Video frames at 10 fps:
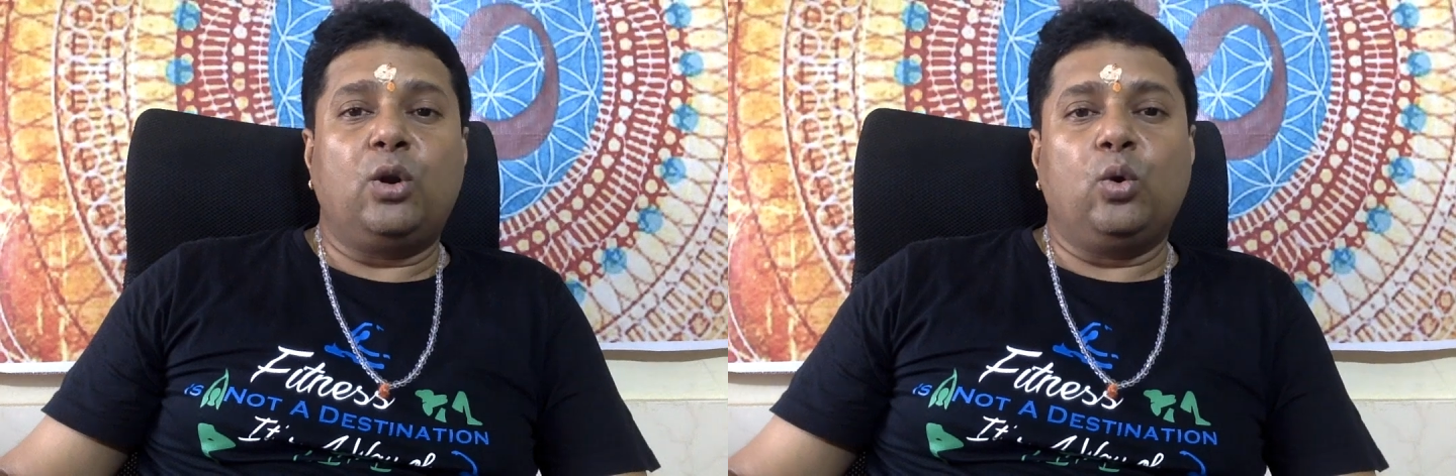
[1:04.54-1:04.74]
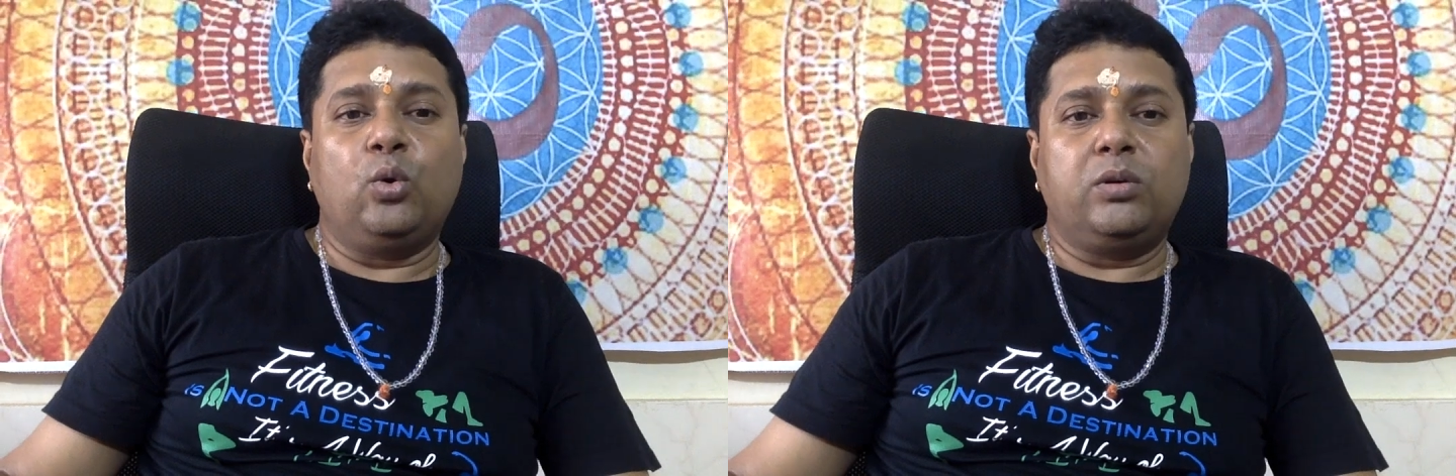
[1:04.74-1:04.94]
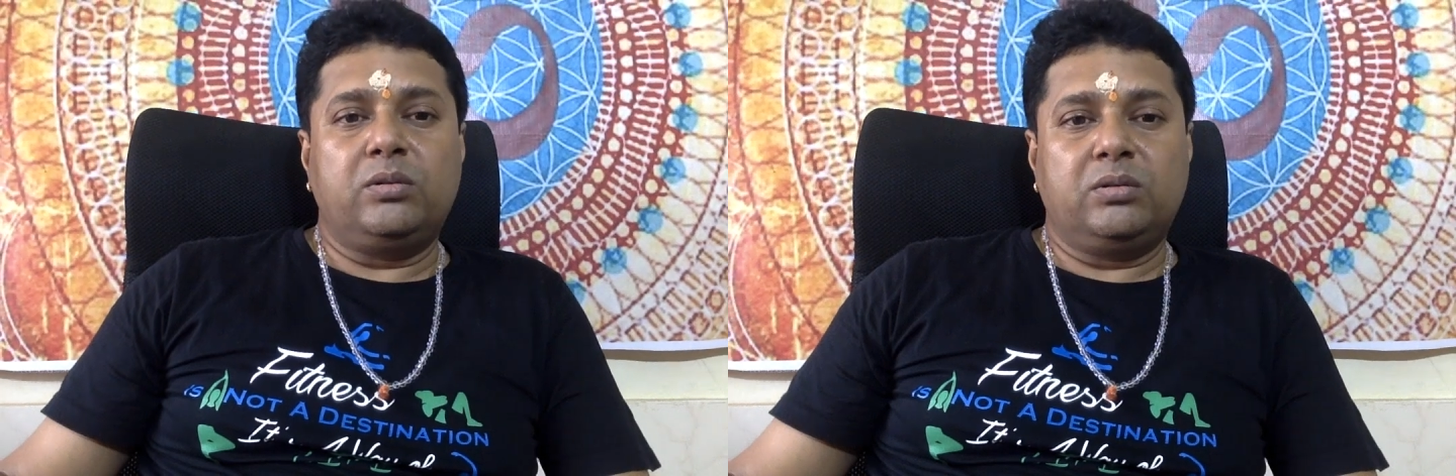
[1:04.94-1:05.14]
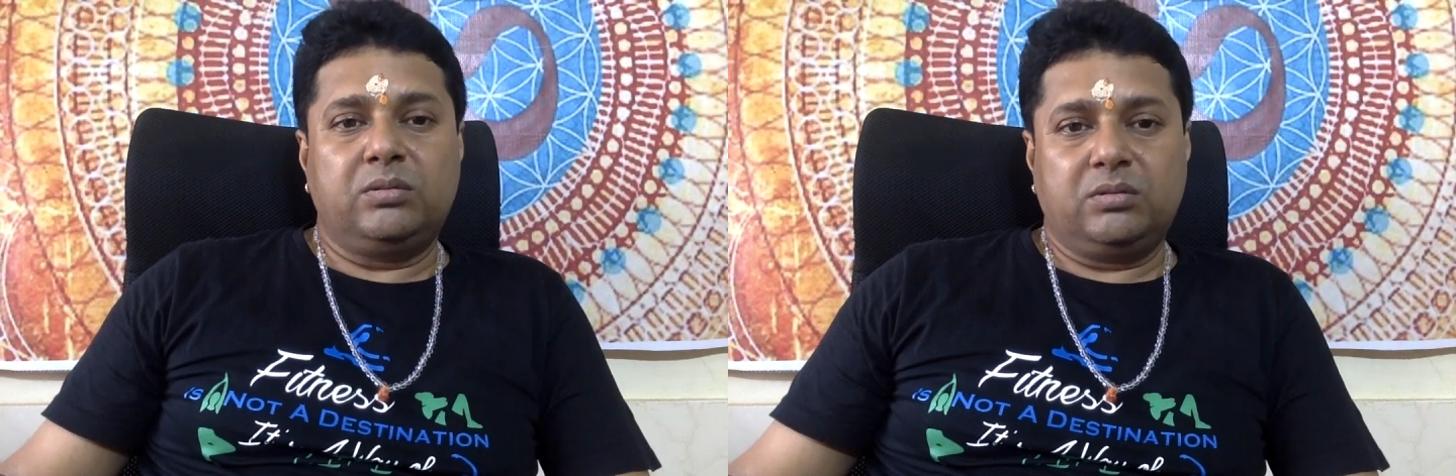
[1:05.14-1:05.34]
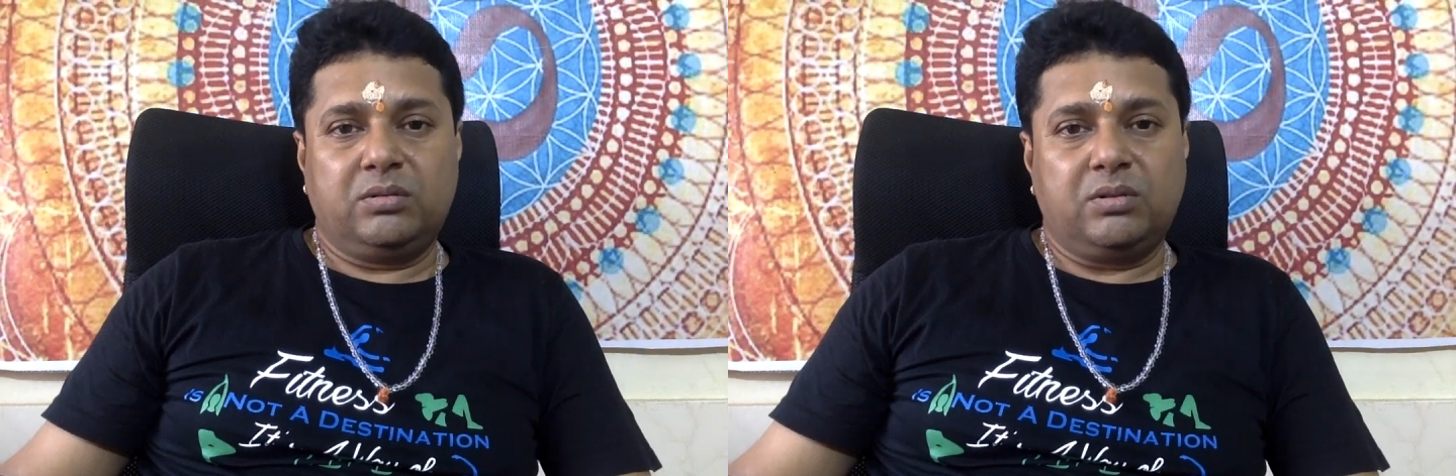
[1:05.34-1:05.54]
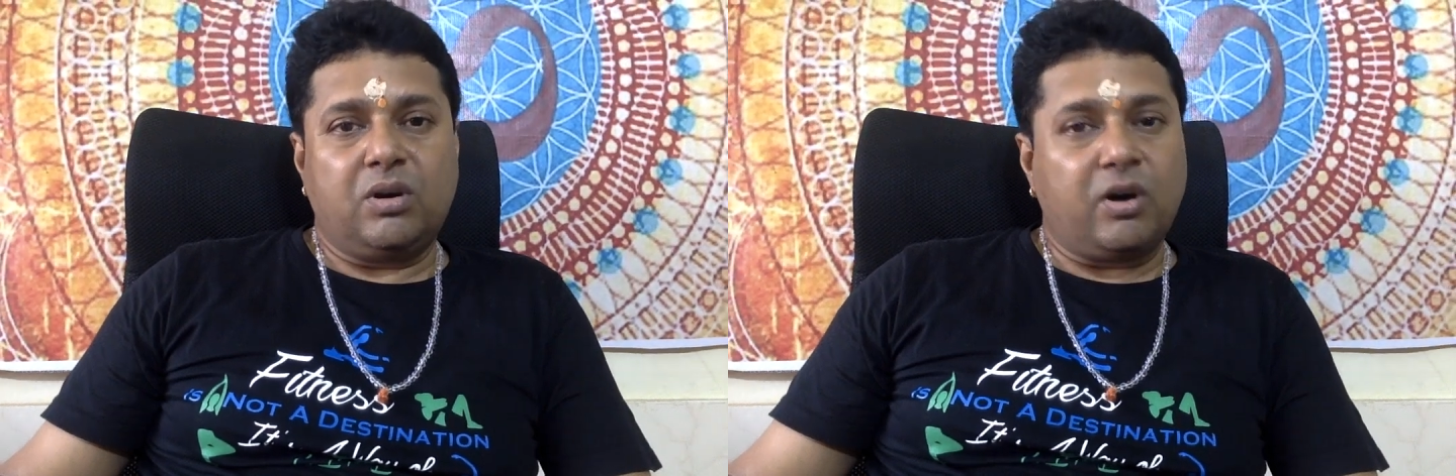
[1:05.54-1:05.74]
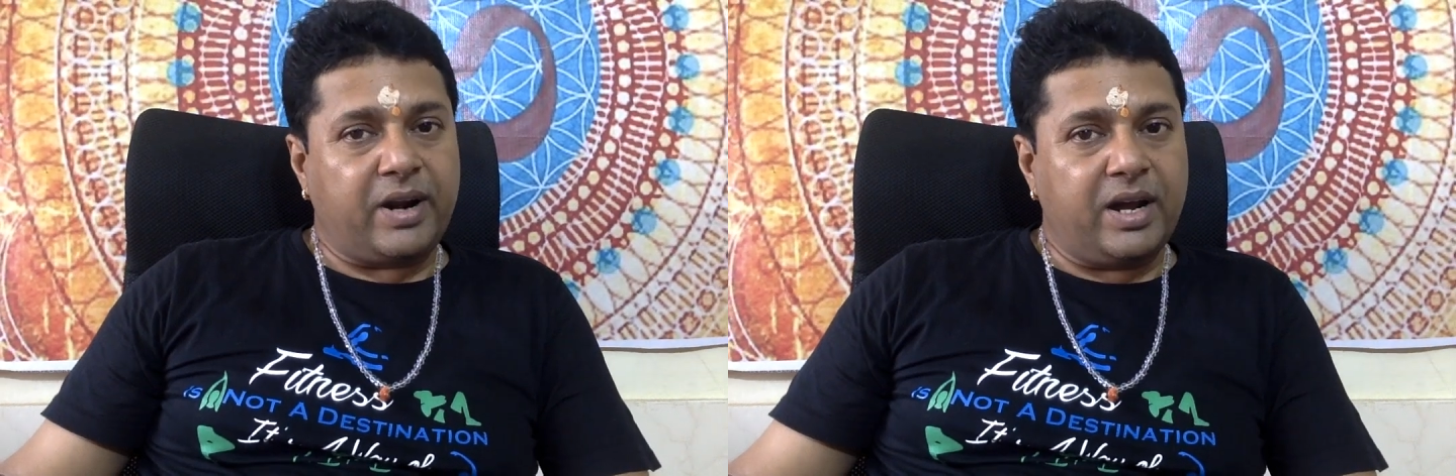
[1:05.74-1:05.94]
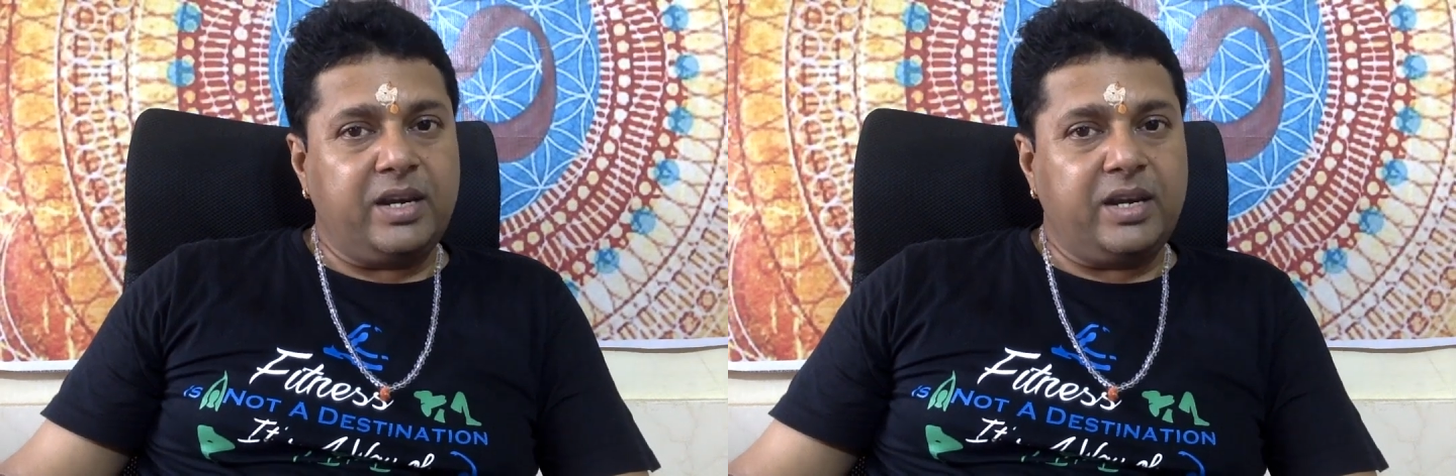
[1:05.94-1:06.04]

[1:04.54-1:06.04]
रोग और